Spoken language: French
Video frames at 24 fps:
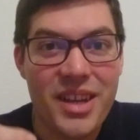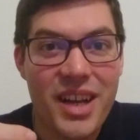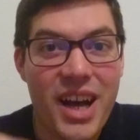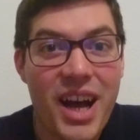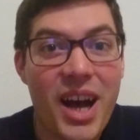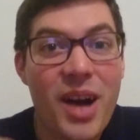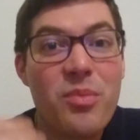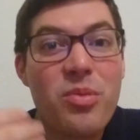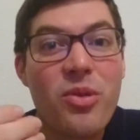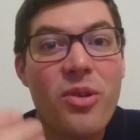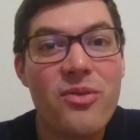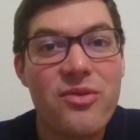
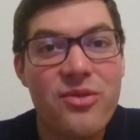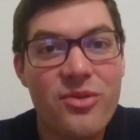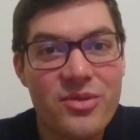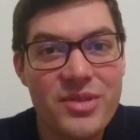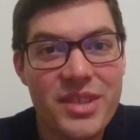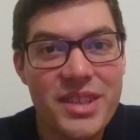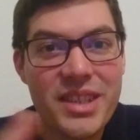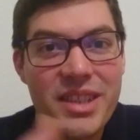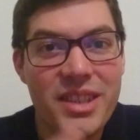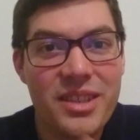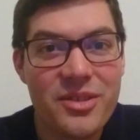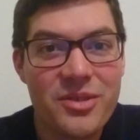
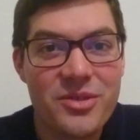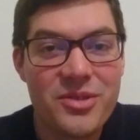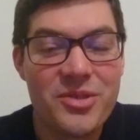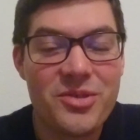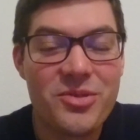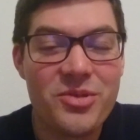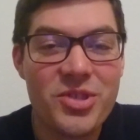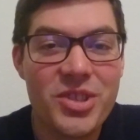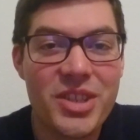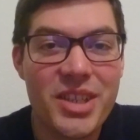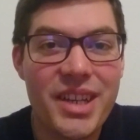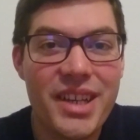approfondir ce
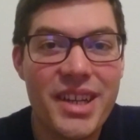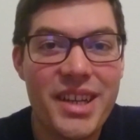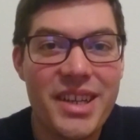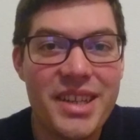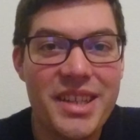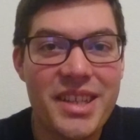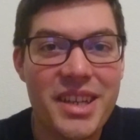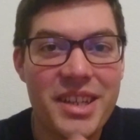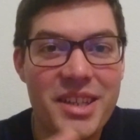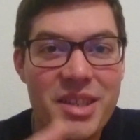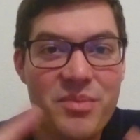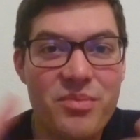
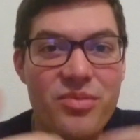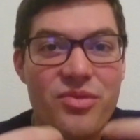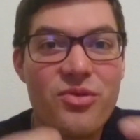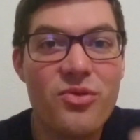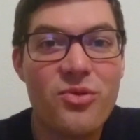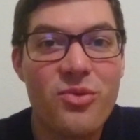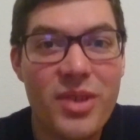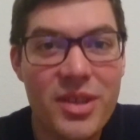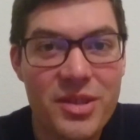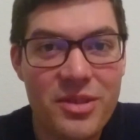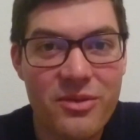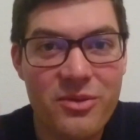sujet-là et aller plus
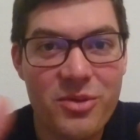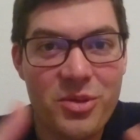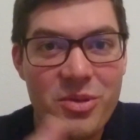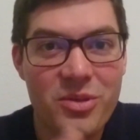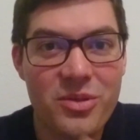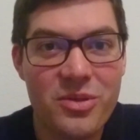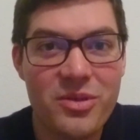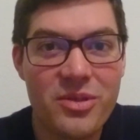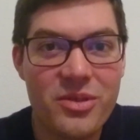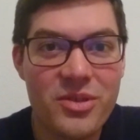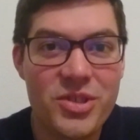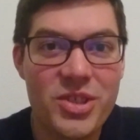loin dans
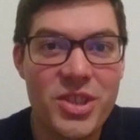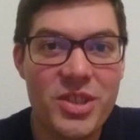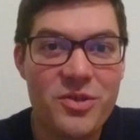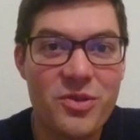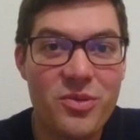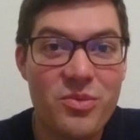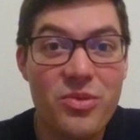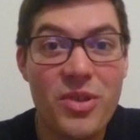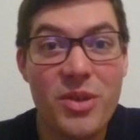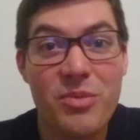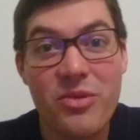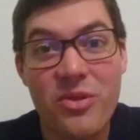votre recherche
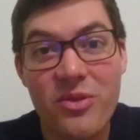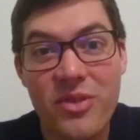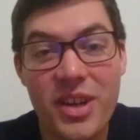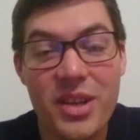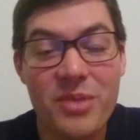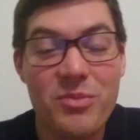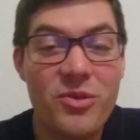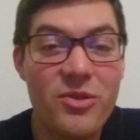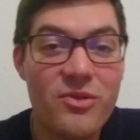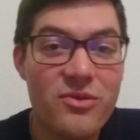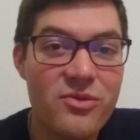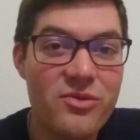d'emploi pour
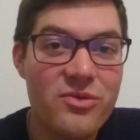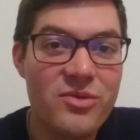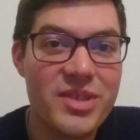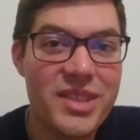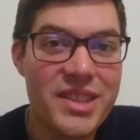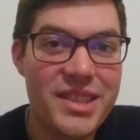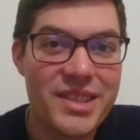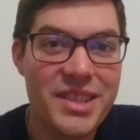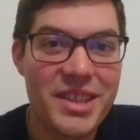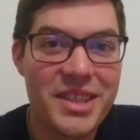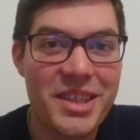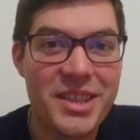vraiment vous
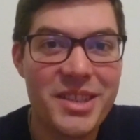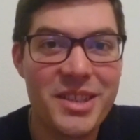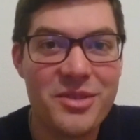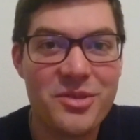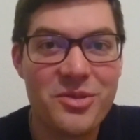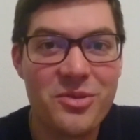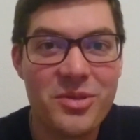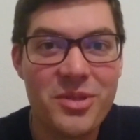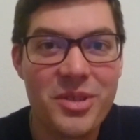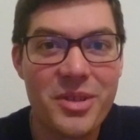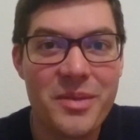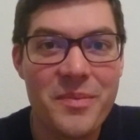distinguer
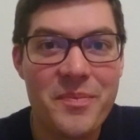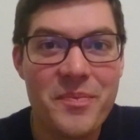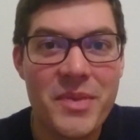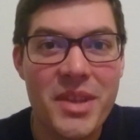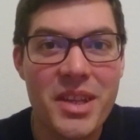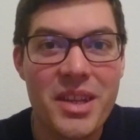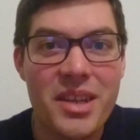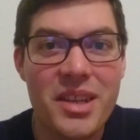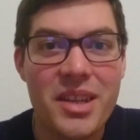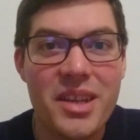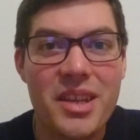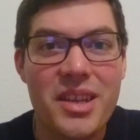des autres.
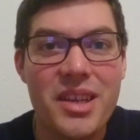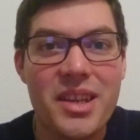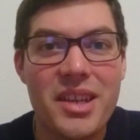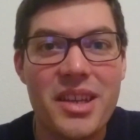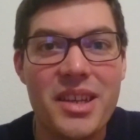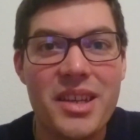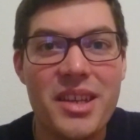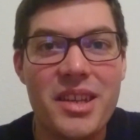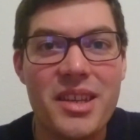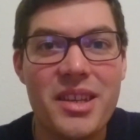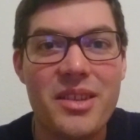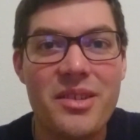
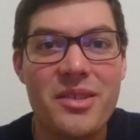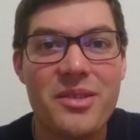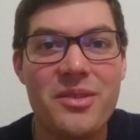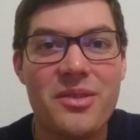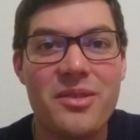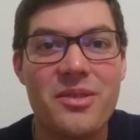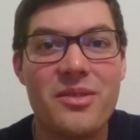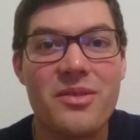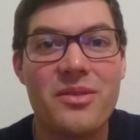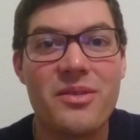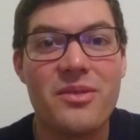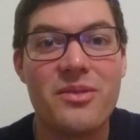Et
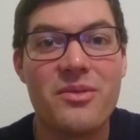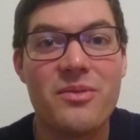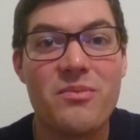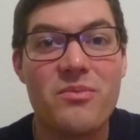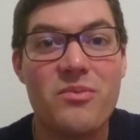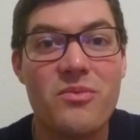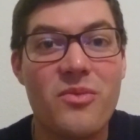euh,